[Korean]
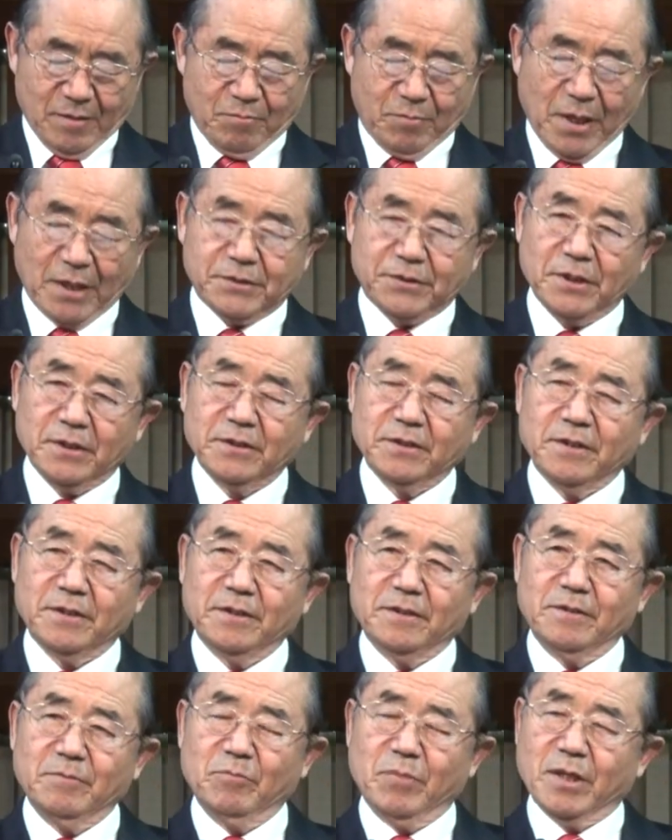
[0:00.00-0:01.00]

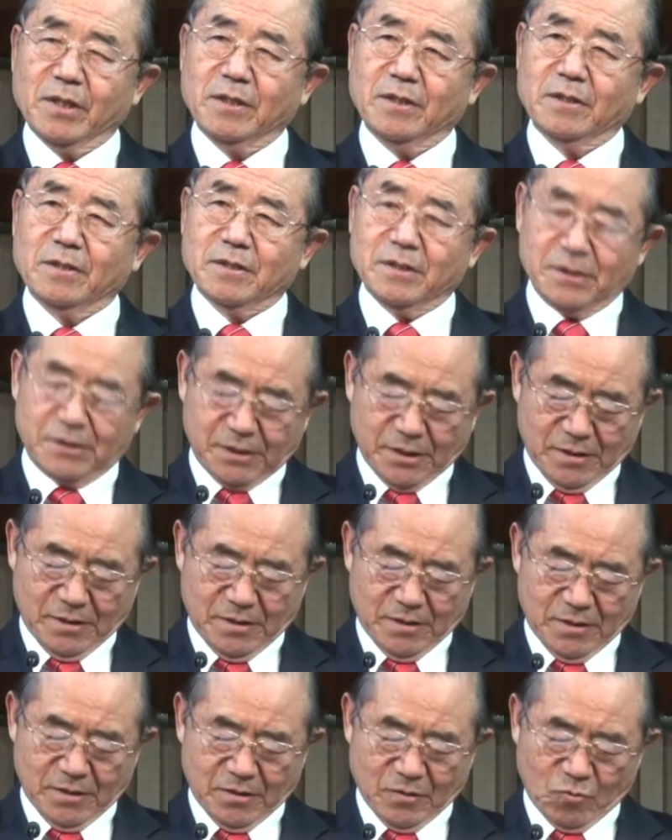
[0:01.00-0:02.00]
백성들은 먹을
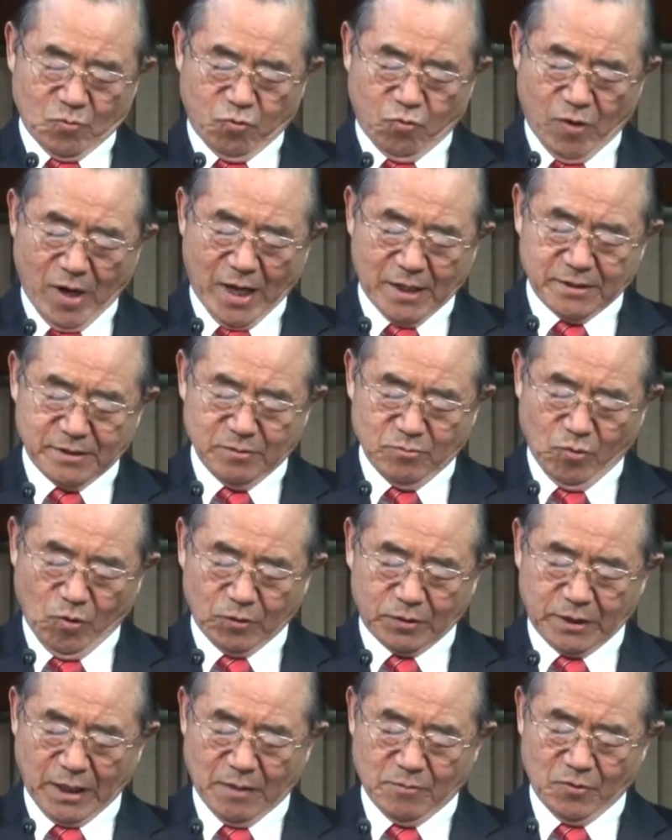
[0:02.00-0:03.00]
것을 구하지
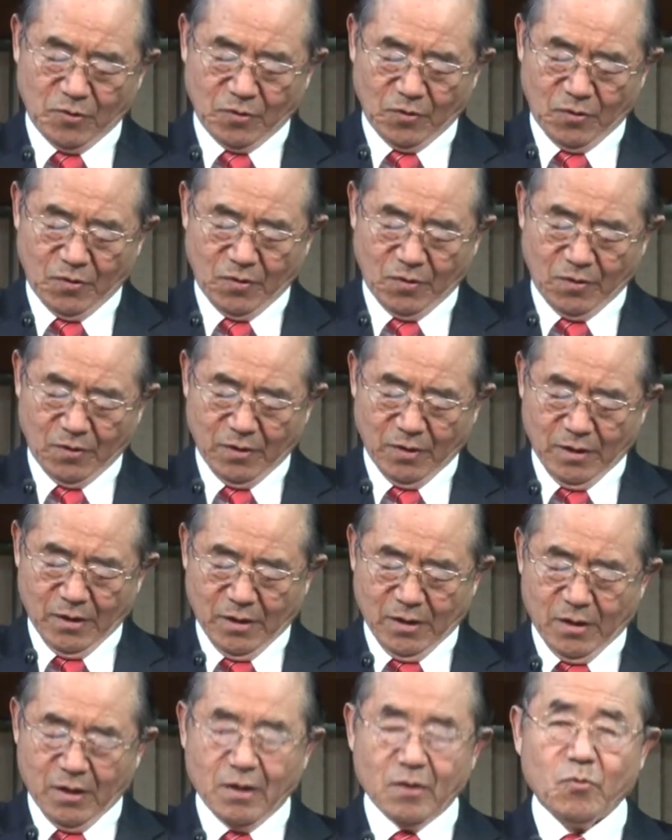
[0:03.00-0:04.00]
못하므로
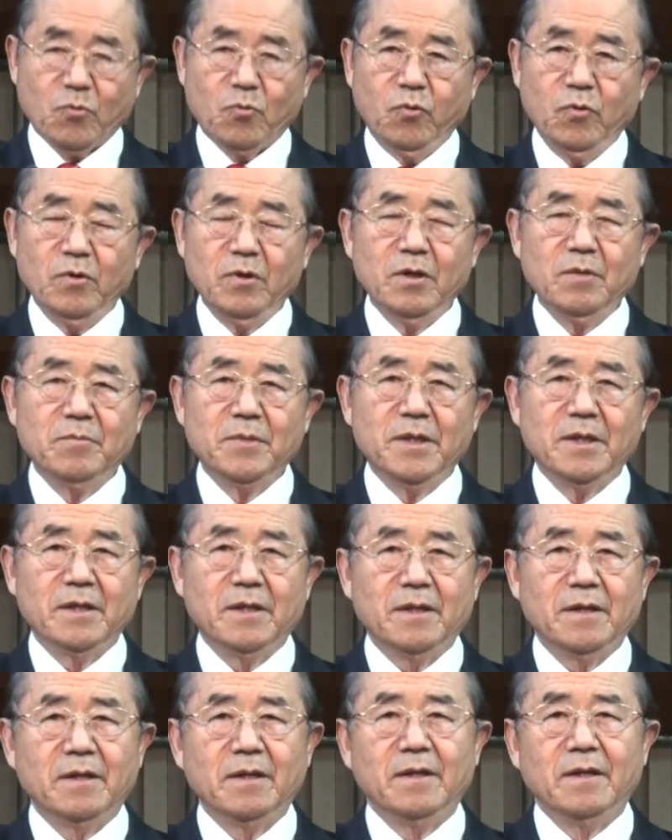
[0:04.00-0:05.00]

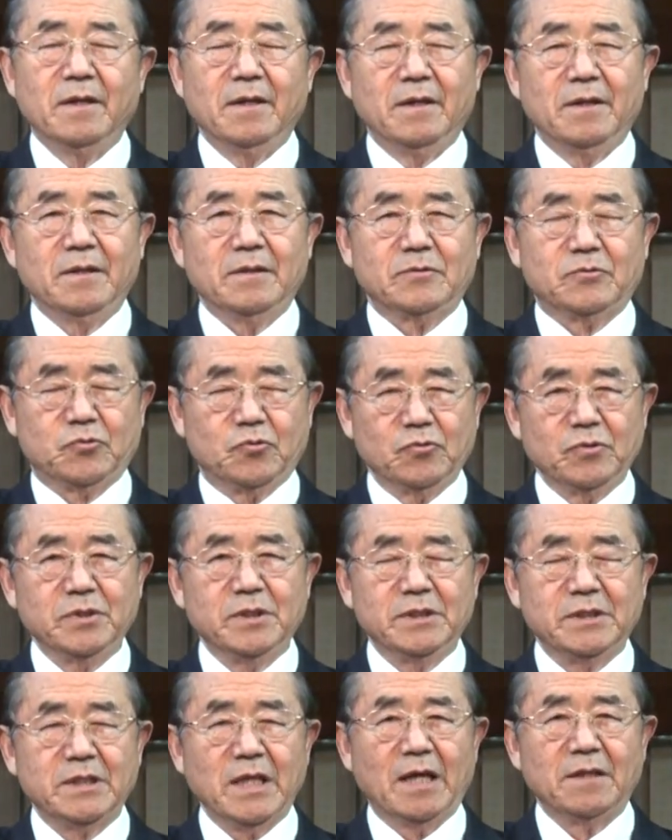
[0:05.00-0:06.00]
굶어 어,
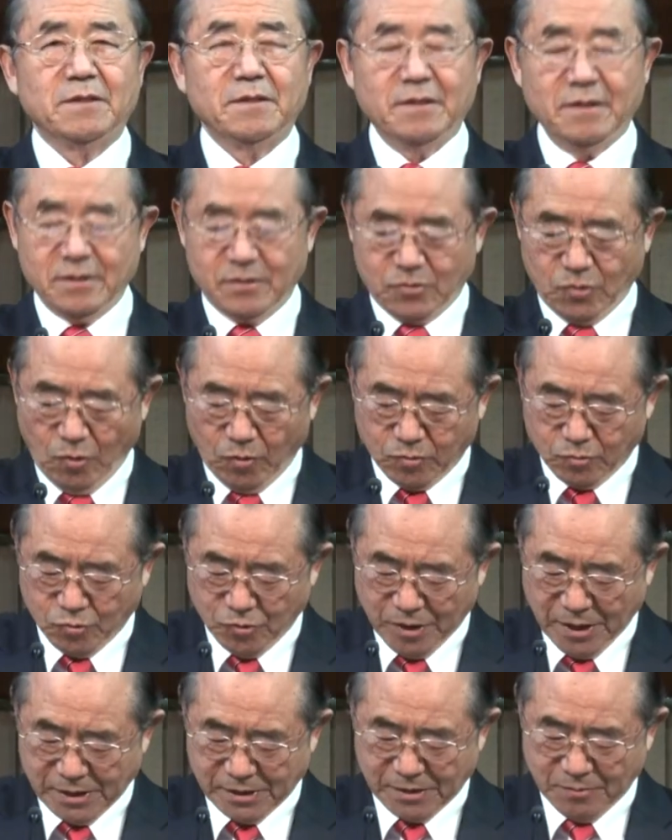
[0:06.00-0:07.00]
죽는 자들이
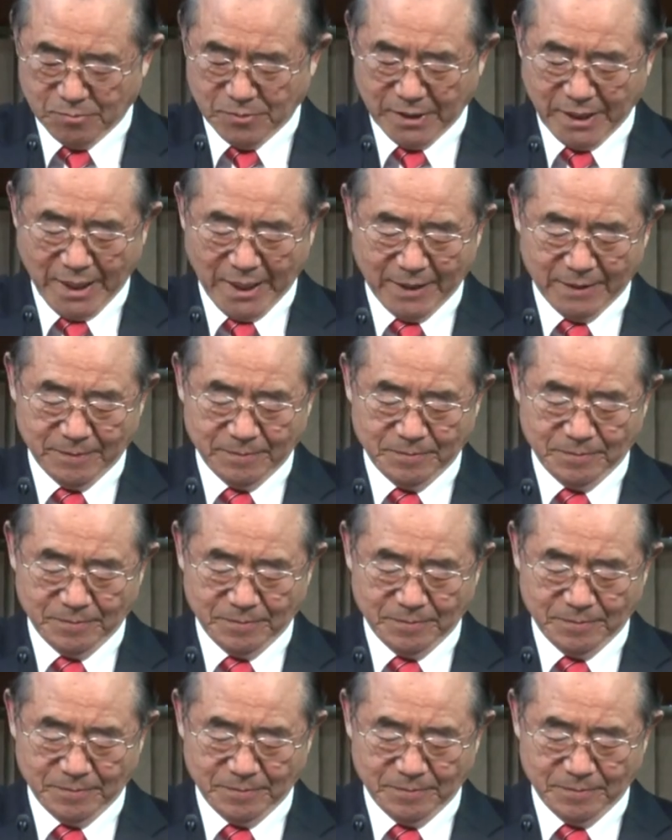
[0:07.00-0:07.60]
속출했습니다.